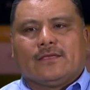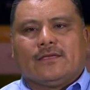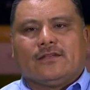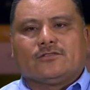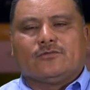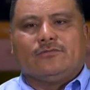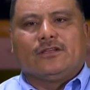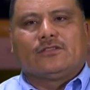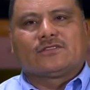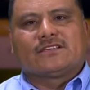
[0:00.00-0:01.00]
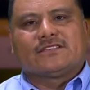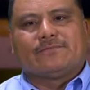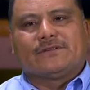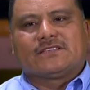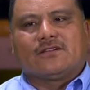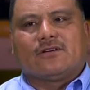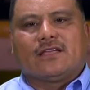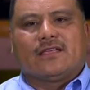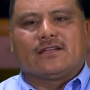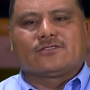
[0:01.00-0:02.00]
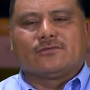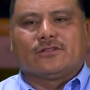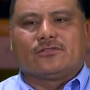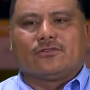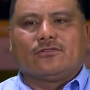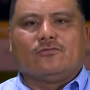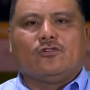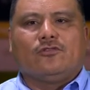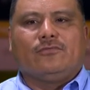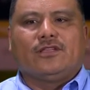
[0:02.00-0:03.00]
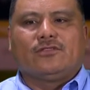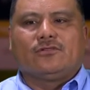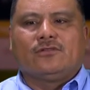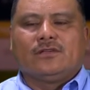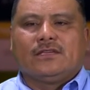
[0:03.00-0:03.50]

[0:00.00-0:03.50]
eh, los movimientos que se empezaron a dar, sobre todo un movimiento